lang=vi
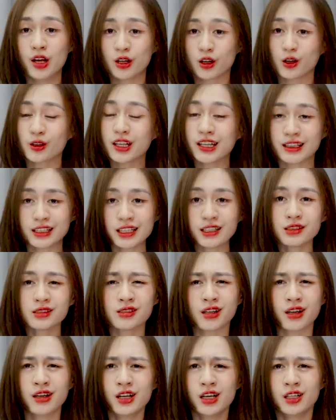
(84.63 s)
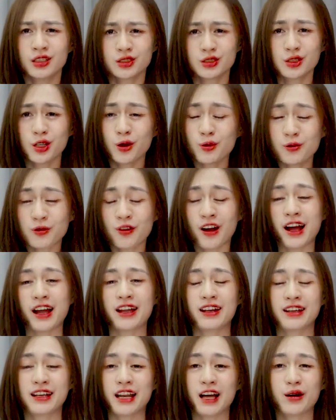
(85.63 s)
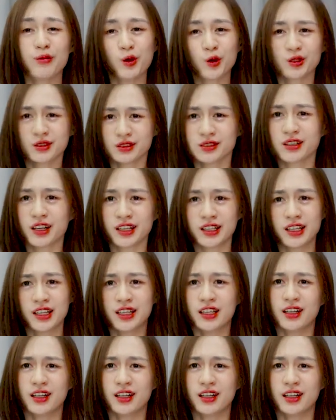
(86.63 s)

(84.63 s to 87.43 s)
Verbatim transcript: có thể tin được chứ không phải là một người